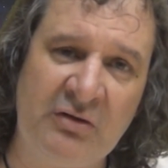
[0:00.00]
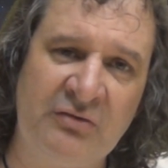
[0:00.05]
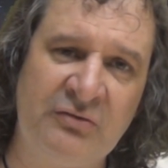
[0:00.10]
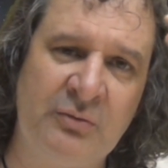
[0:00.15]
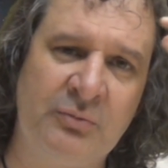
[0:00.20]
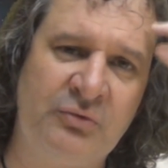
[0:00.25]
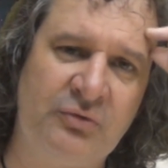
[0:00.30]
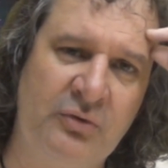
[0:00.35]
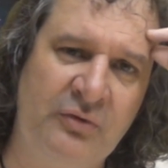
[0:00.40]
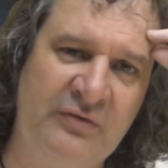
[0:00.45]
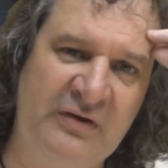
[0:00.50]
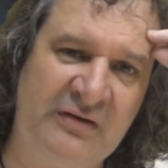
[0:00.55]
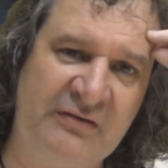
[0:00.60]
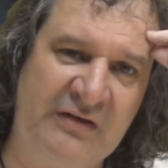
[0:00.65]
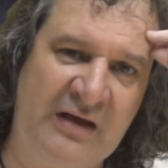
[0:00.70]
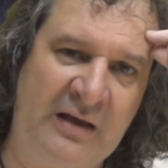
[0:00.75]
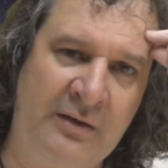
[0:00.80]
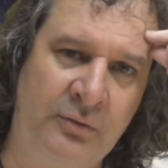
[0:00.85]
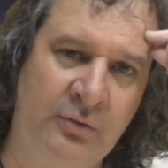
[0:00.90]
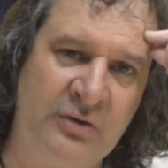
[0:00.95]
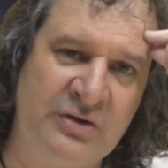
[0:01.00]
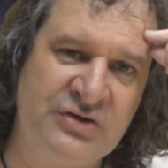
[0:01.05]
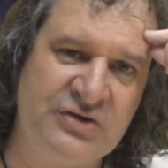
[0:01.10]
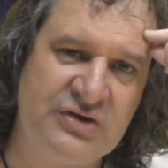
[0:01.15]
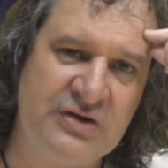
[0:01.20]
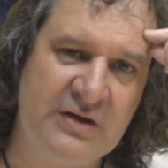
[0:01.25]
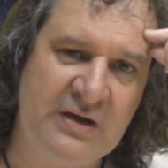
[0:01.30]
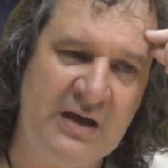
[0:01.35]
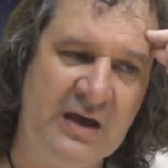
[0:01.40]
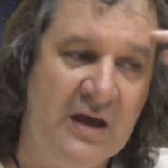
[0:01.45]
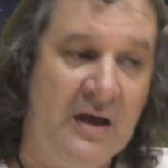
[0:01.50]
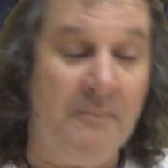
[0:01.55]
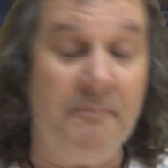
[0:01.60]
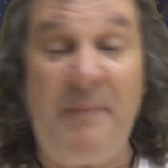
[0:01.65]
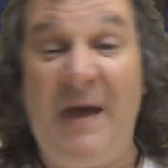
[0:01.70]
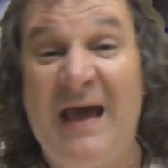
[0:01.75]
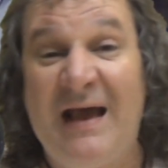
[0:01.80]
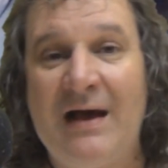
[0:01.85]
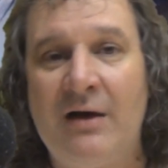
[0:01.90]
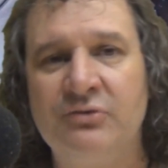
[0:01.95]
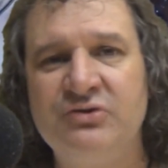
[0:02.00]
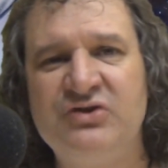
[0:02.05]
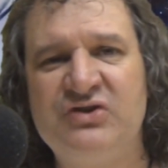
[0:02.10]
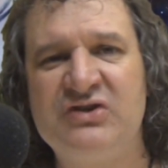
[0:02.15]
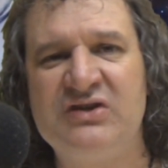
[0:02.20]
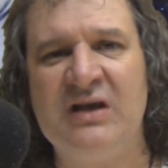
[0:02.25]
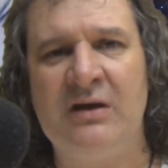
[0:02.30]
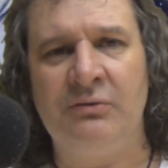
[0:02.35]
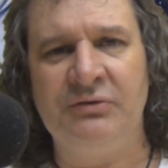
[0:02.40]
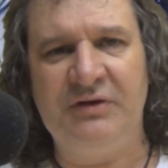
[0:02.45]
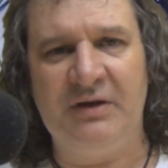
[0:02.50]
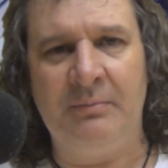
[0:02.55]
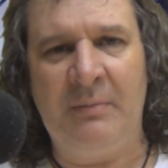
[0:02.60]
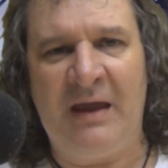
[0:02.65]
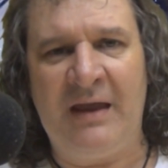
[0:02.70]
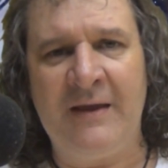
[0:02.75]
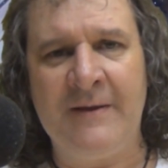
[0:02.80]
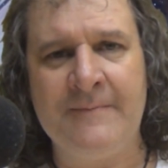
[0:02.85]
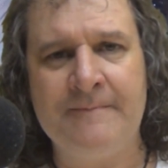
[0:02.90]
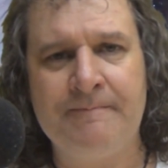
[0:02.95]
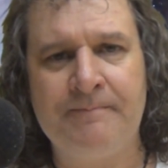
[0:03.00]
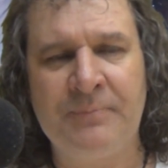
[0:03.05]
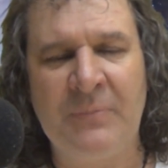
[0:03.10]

isso que nós vamos conversar hoje. Pega a audição também.